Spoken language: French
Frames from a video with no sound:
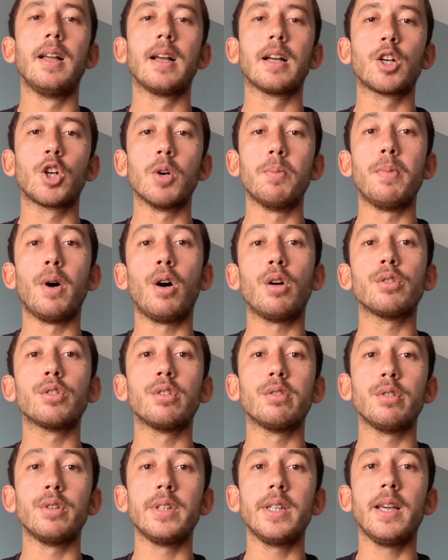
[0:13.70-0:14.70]
Comment
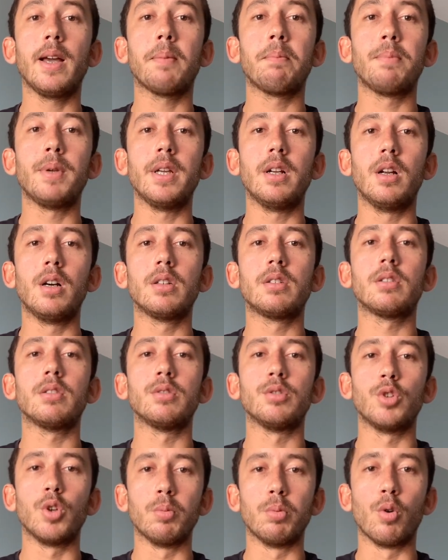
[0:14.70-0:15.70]
devenir
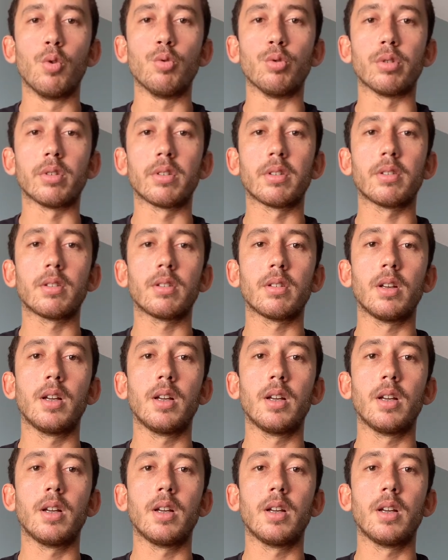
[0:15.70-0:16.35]
pilote de brousse